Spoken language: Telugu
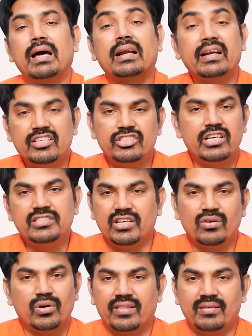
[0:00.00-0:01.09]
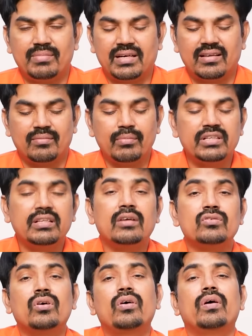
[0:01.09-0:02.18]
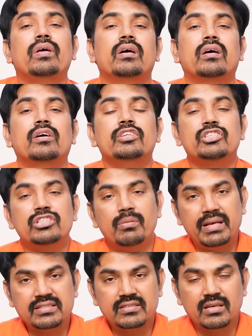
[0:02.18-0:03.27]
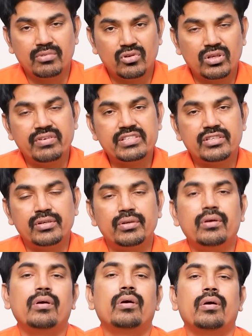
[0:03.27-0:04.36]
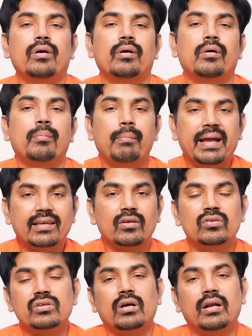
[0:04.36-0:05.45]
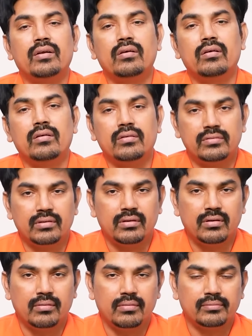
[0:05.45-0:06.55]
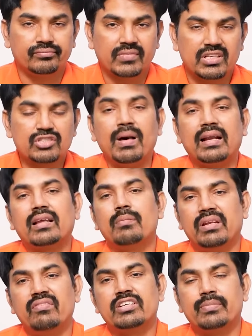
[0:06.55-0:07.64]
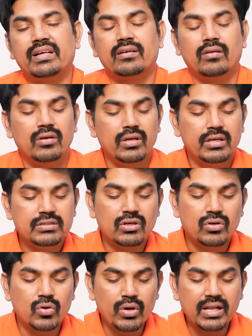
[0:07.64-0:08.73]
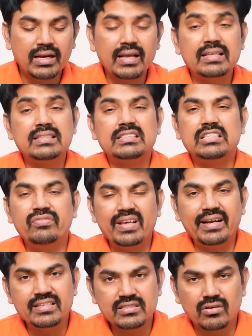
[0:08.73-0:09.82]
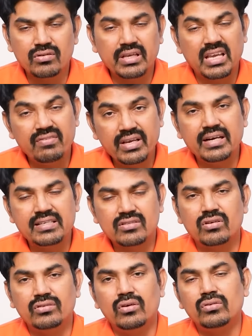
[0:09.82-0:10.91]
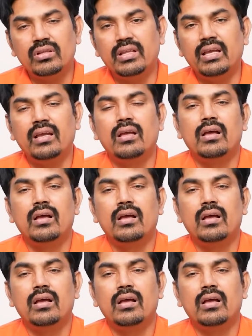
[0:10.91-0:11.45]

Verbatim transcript: మార్కెట్ని చేంజ్ చేయకూడదు అనమాట బట్ సో దిస్ ఈస్ ద బెస్ట్ టైం టు ఇన్వెస్ట్ ఇంటూ మైక్రో అండ్ స్మాల్ క్యాప్ ఇన్వెస్ట్మెంట్లో సో టోటల్గా సివియర్ డిస్కౌంట్ హెవీగా డిస్కౌంట్ దొరుకుతుంది